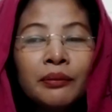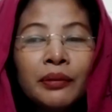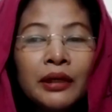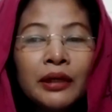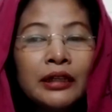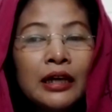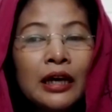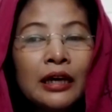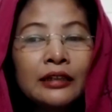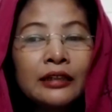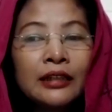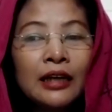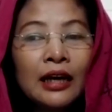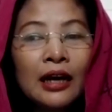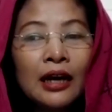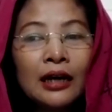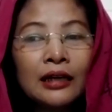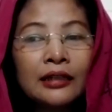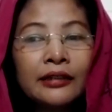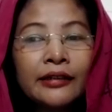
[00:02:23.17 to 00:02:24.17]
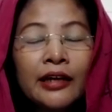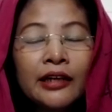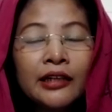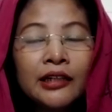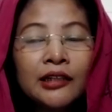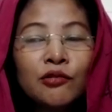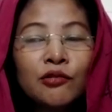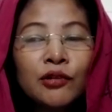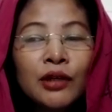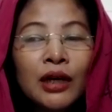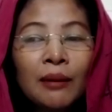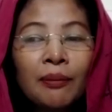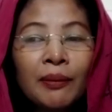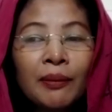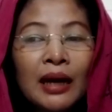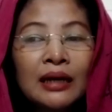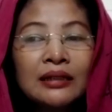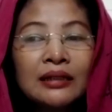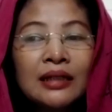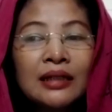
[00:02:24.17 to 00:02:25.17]
bedanya ada yang
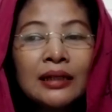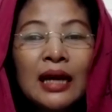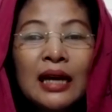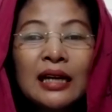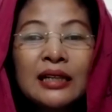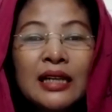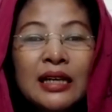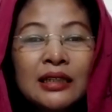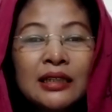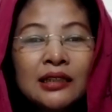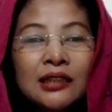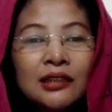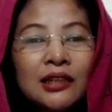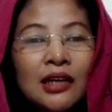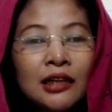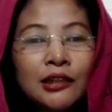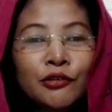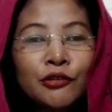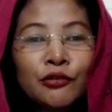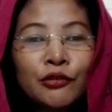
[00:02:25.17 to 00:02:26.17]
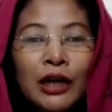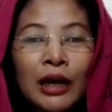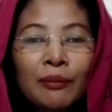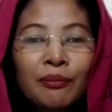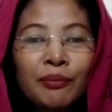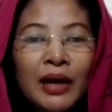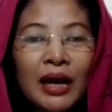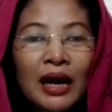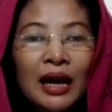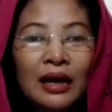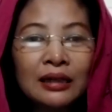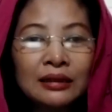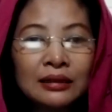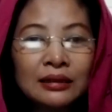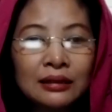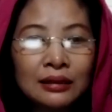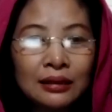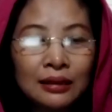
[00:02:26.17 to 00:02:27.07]
diungkapkan dan ada yang tidak diungkapkan